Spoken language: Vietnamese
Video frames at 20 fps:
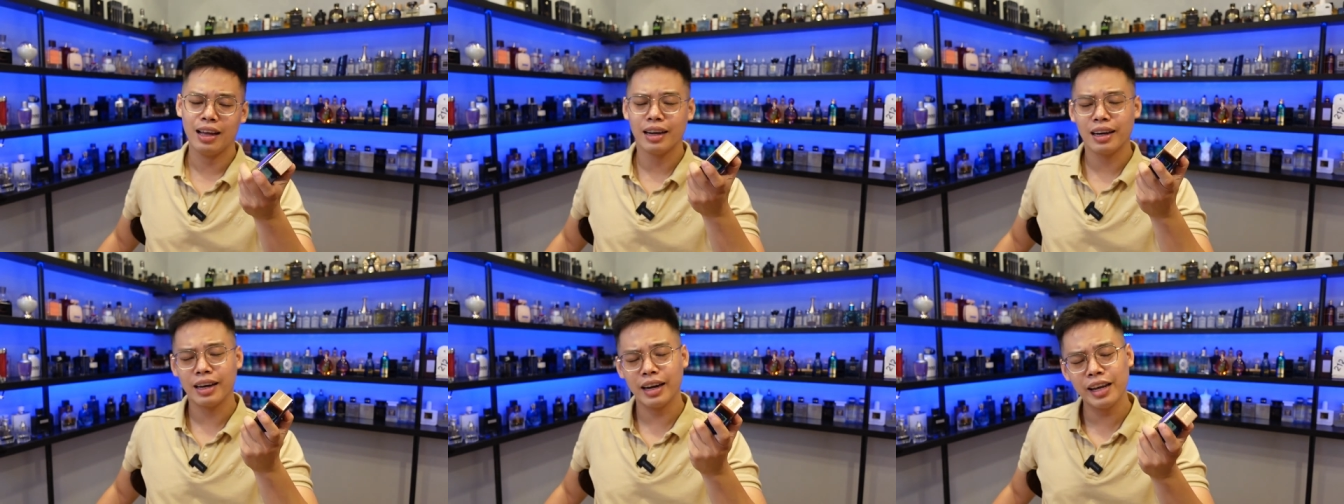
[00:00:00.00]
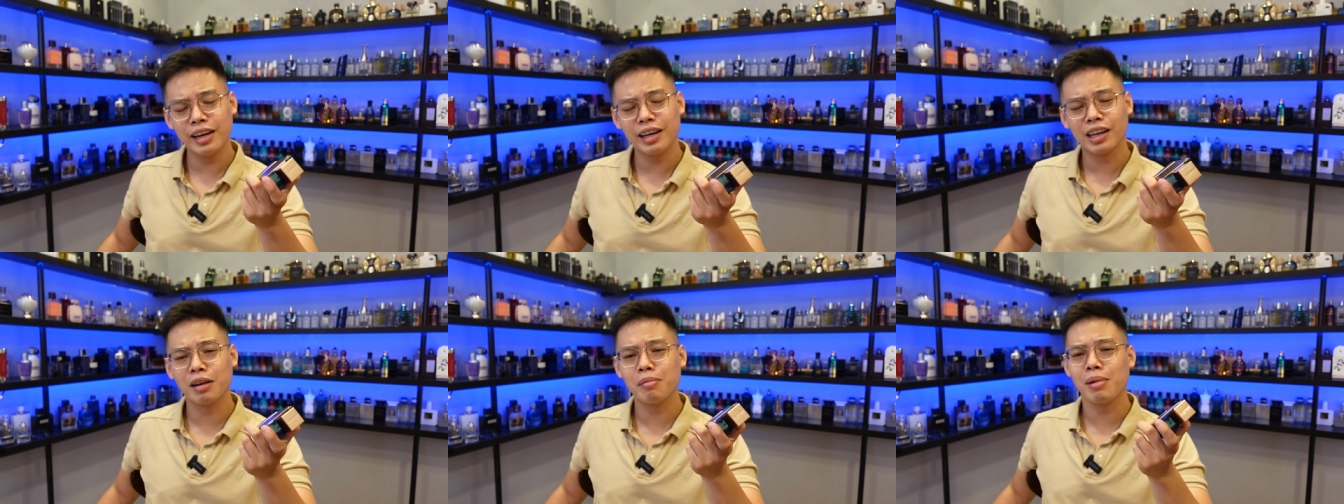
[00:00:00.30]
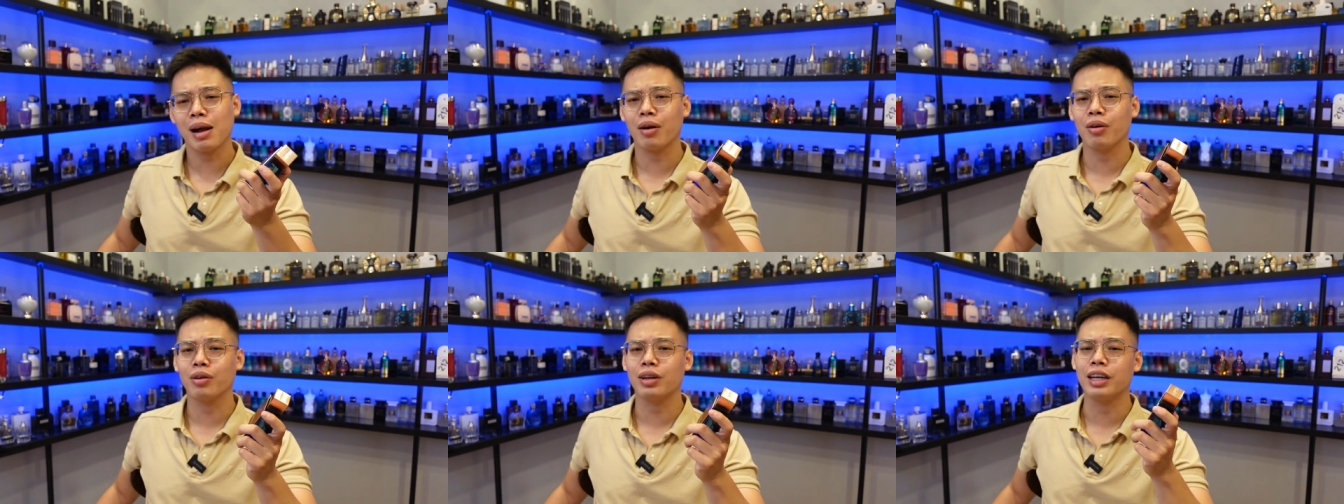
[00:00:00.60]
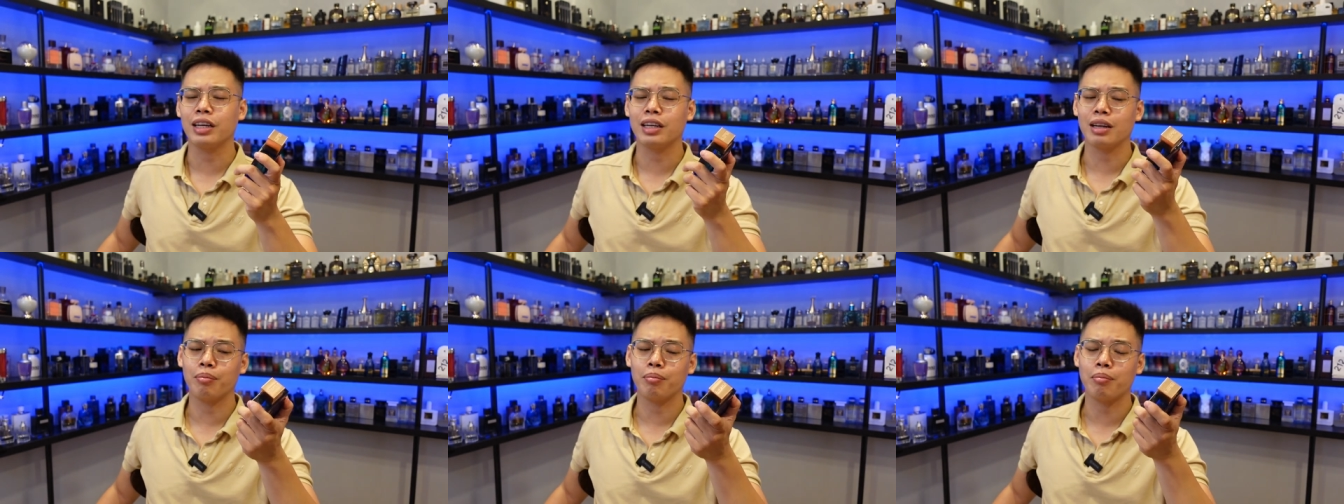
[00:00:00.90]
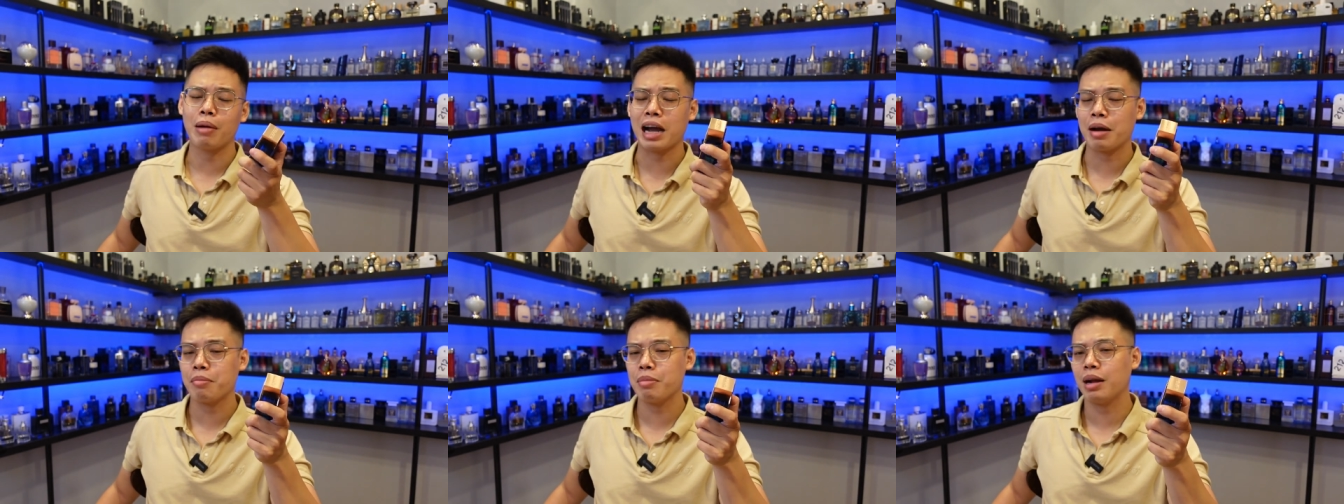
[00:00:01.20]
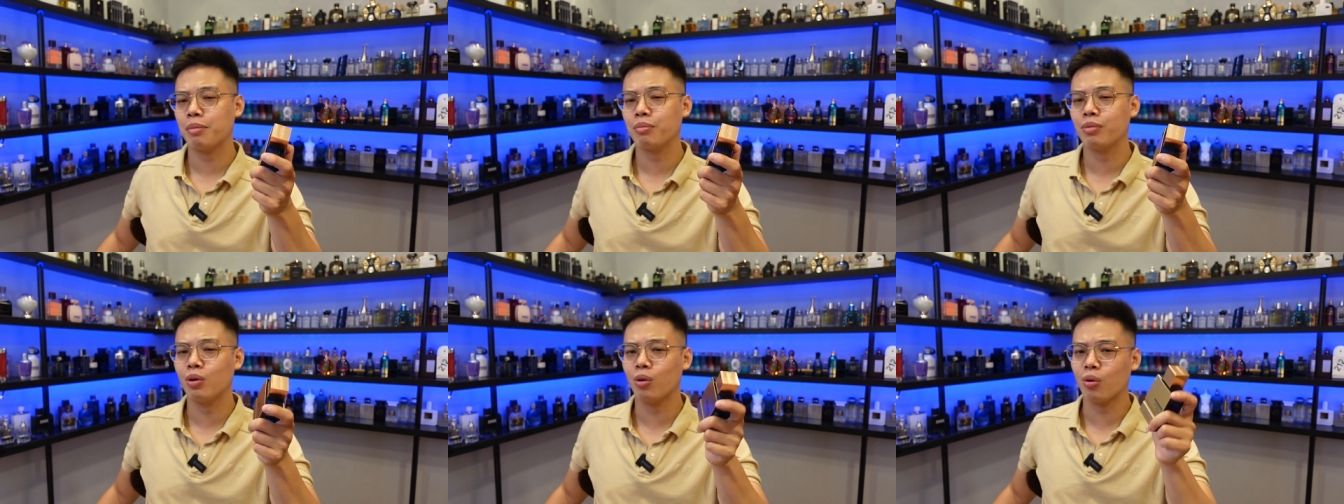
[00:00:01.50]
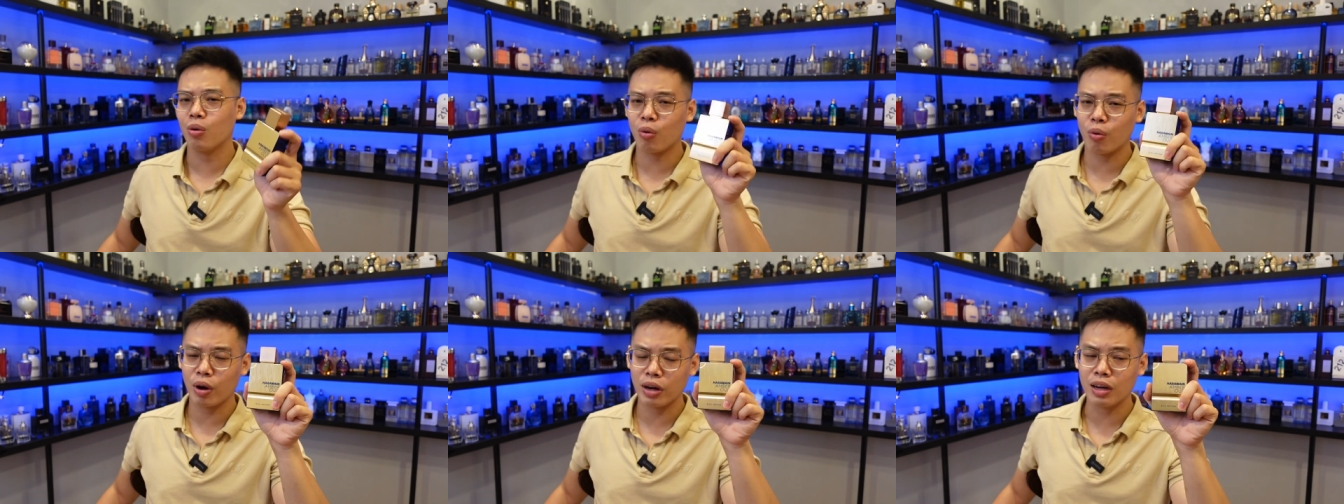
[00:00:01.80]
nên các bạn có thể tầm 35
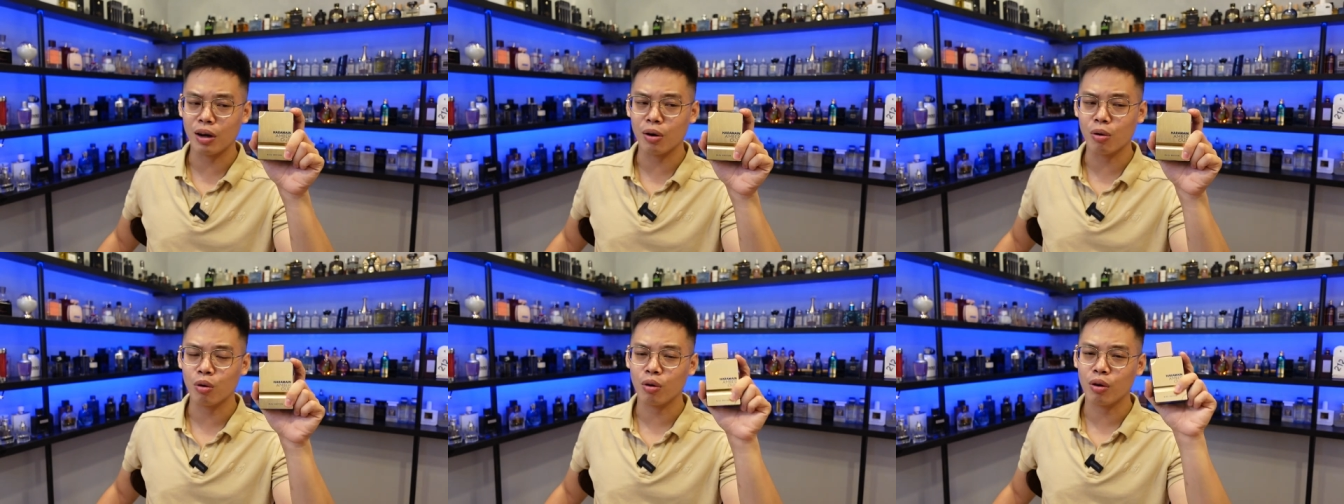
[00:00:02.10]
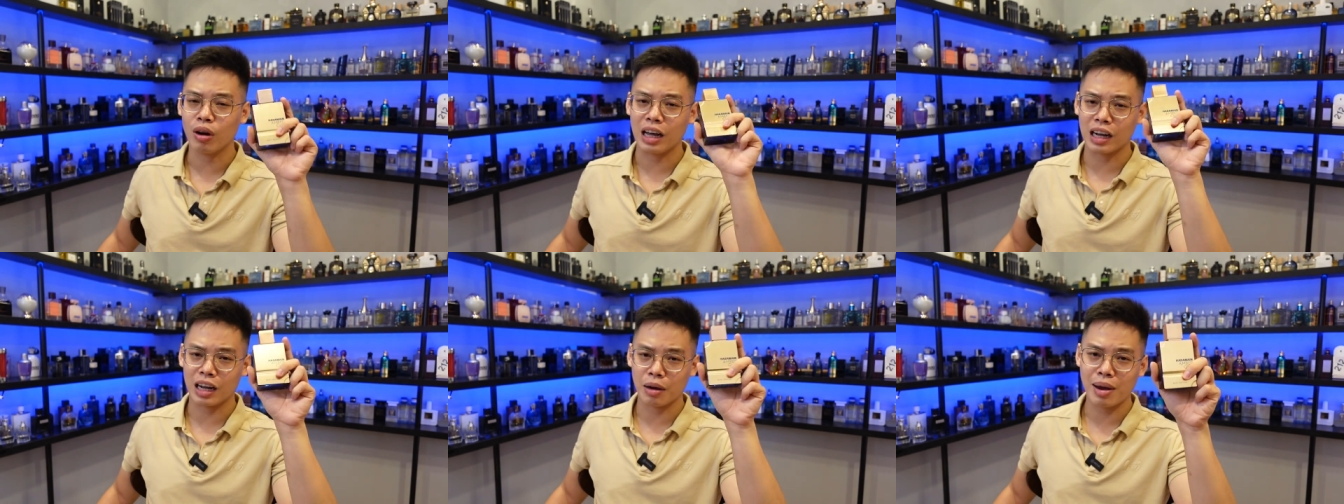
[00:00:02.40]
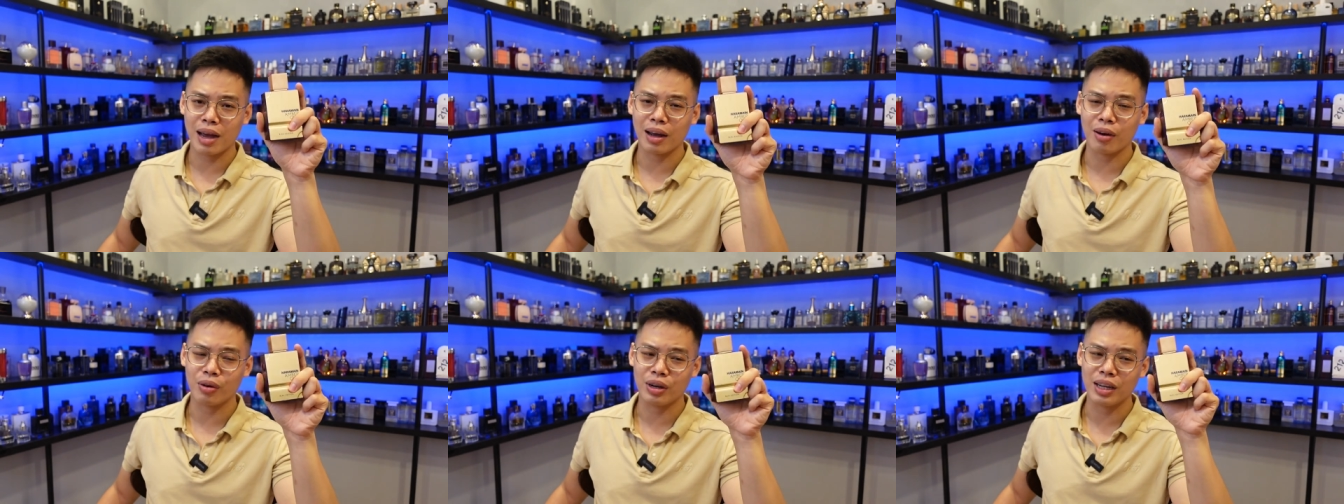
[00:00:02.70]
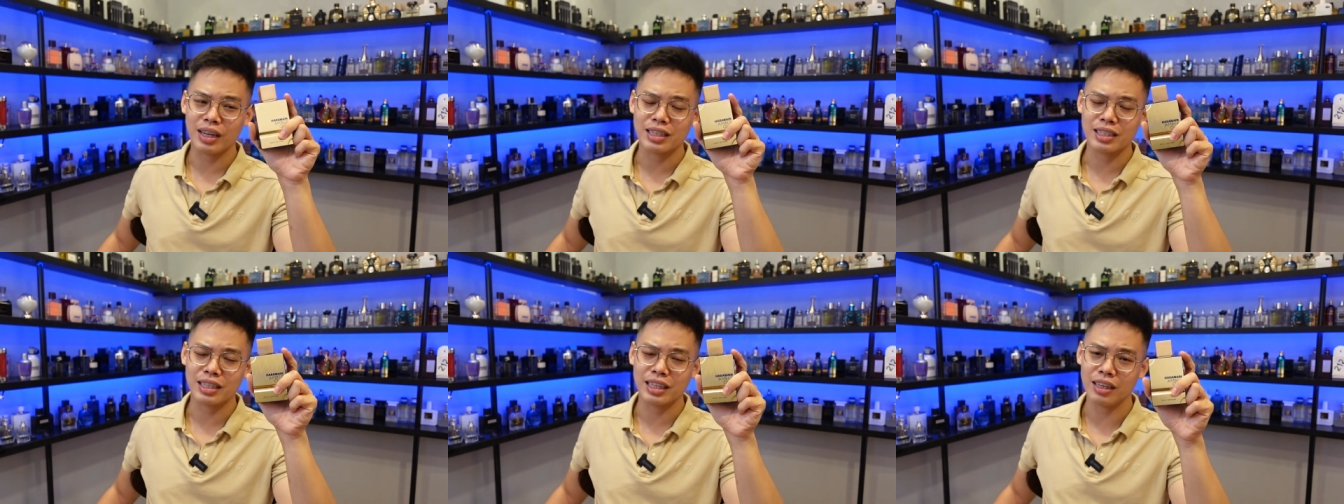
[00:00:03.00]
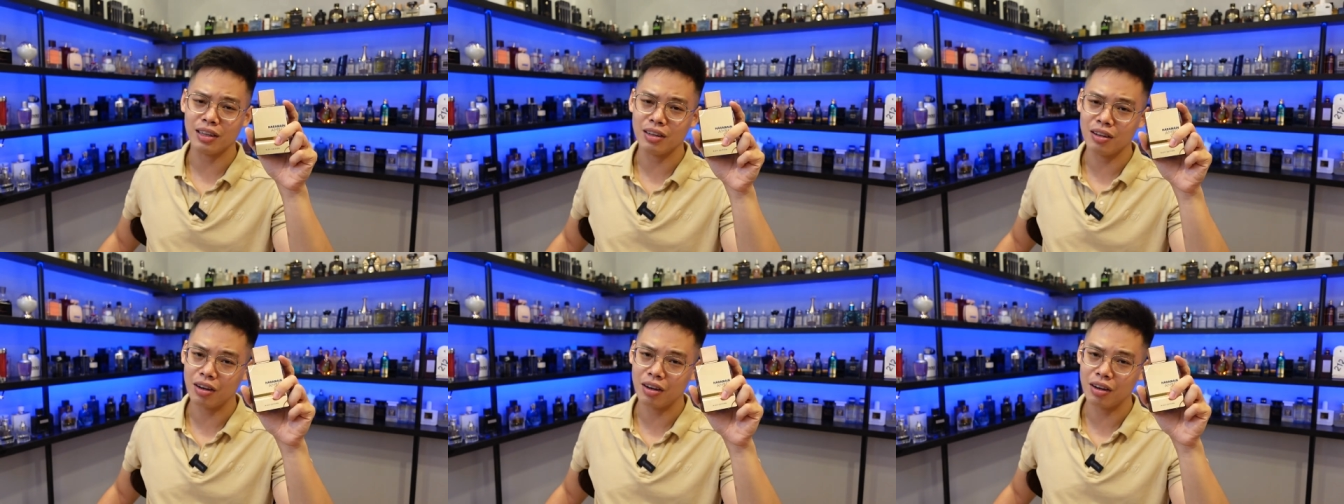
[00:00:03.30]
độ quay đầu là các bạn có thể xịt